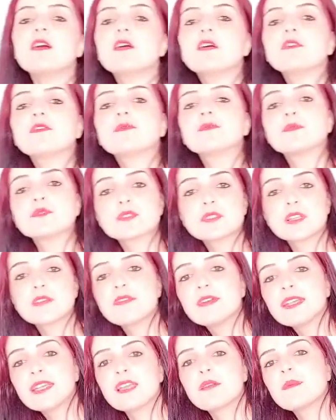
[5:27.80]
of
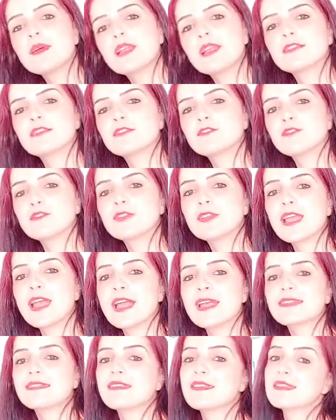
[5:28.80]
Mustafa Kemal Atatürk
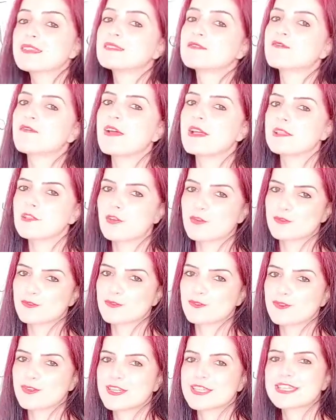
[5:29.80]
and his
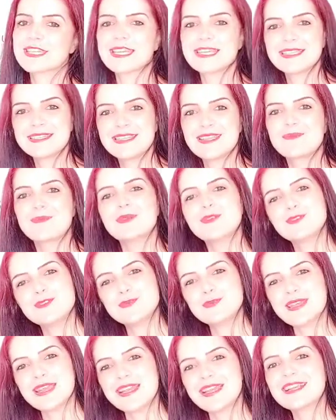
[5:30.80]
fellows şeklinde bir
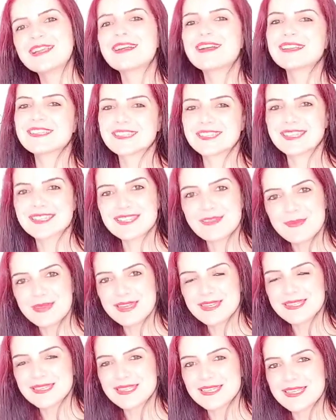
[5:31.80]
cümleyle
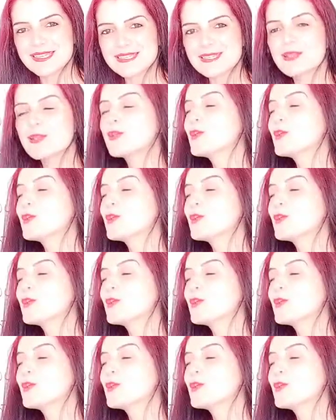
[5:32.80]
karşılaşabilirsiniz.